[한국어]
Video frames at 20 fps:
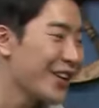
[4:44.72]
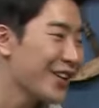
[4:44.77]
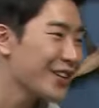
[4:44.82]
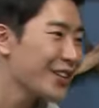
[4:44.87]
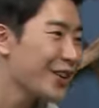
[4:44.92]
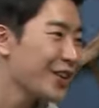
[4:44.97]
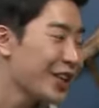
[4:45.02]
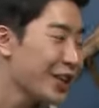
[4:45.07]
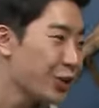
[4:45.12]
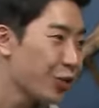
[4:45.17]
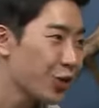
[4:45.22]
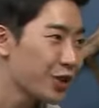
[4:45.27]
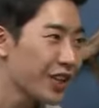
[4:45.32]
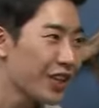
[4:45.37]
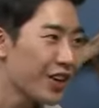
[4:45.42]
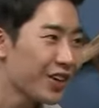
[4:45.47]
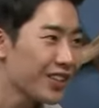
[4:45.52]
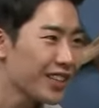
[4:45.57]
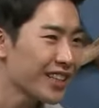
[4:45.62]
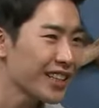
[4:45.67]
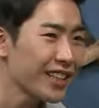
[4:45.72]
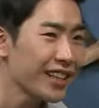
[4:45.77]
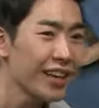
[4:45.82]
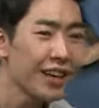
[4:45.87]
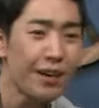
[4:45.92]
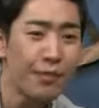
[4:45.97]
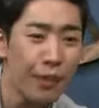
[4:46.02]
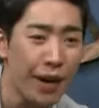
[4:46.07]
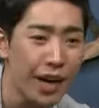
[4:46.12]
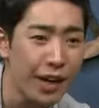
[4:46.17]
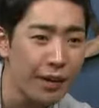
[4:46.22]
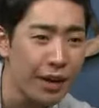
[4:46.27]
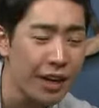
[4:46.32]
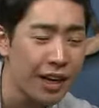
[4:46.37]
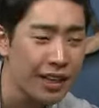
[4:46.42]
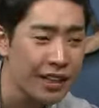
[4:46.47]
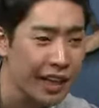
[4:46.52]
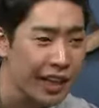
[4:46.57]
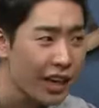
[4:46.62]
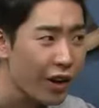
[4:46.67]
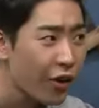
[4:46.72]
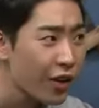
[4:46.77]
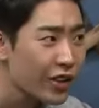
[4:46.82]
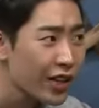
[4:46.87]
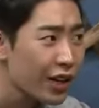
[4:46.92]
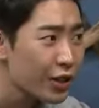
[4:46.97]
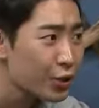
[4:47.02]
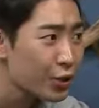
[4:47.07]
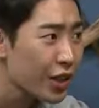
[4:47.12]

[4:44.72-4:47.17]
형이 연애 도사거든? 말해봐. 나라 어디가